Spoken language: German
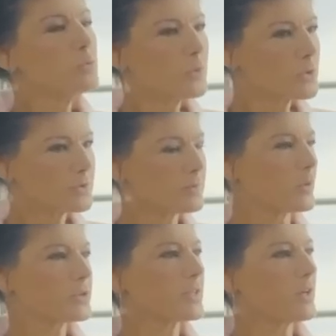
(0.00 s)
U-Boot
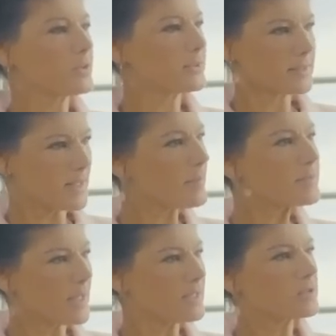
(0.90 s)
Moskaus, das
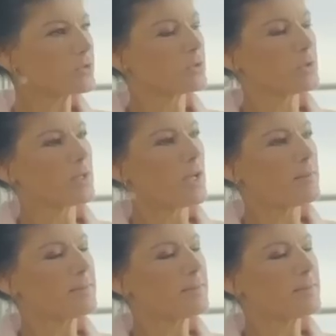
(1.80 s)
gab es alles schon.